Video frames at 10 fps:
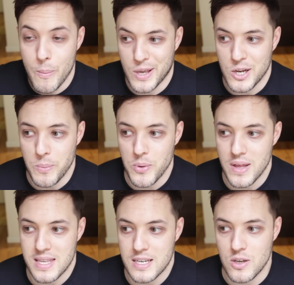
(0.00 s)
¿por qué no
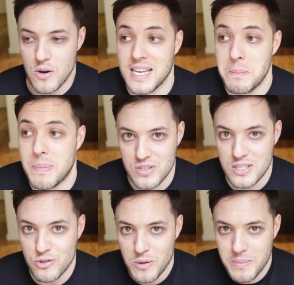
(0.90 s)
puedo hacer yo gameplay
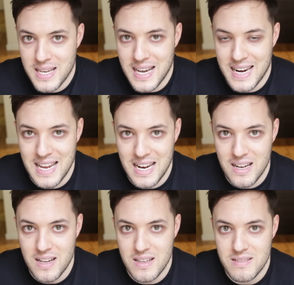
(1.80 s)
dentro de mi
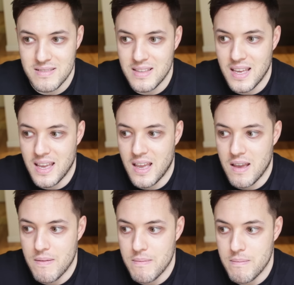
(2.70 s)
canal
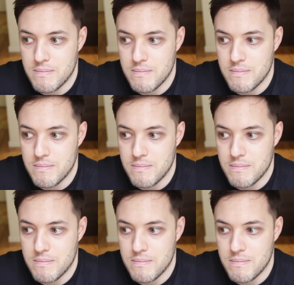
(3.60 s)
de